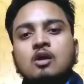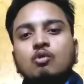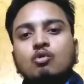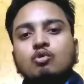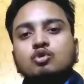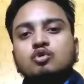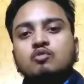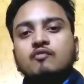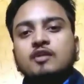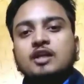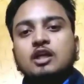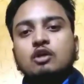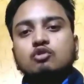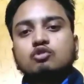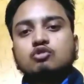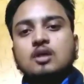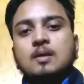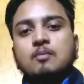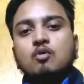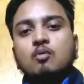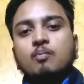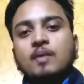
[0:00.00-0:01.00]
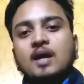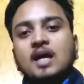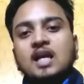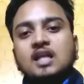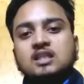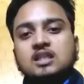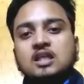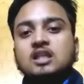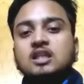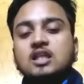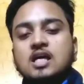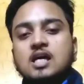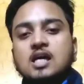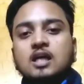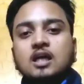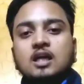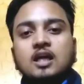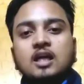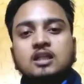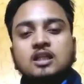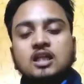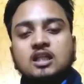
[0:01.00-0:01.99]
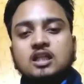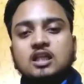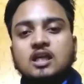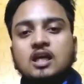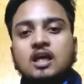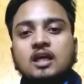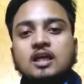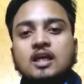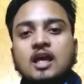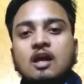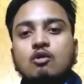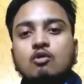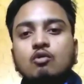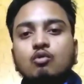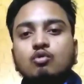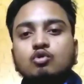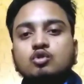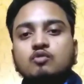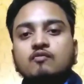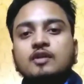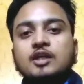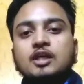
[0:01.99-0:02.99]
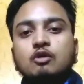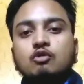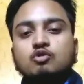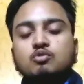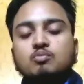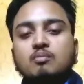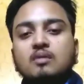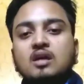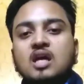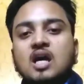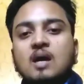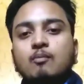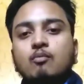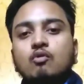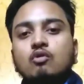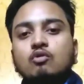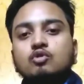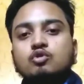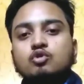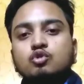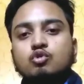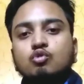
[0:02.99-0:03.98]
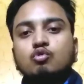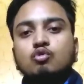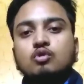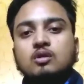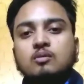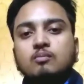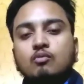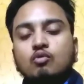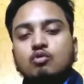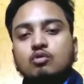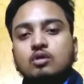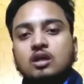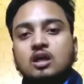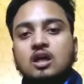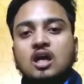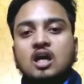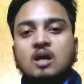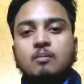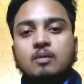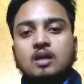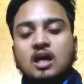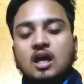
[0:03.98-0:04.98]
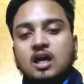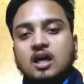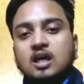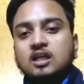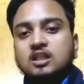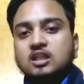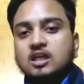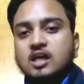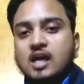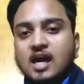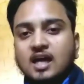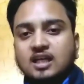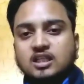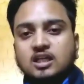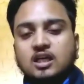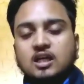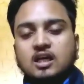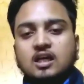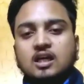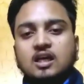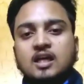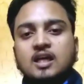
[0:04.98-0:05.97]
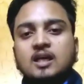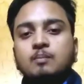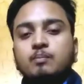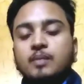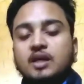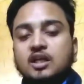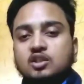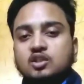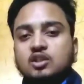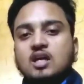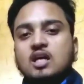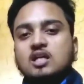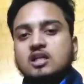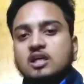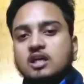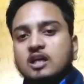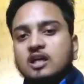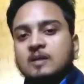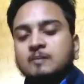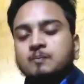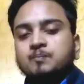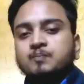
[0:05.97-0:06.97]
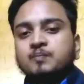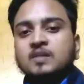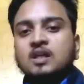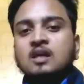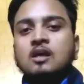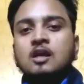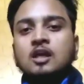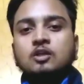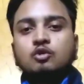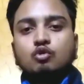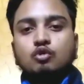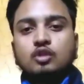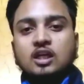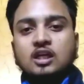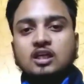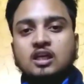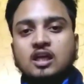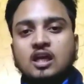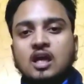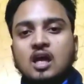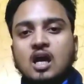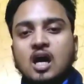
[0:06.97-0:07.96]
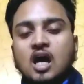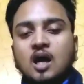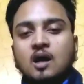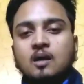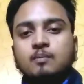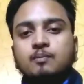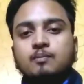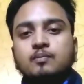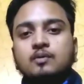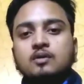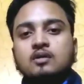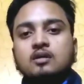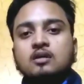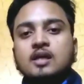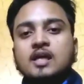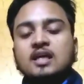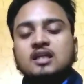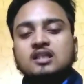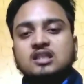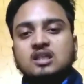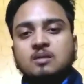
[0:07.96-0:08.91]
कुछ वीडियोस तो आपको पहले से ही तैयार करके दे दी गई है और कुछ वीडियोस में आपको झूठ मूठ का बनाकर दिखाया जा रहा है पेश किया जा रहा है तो देखिए आप एक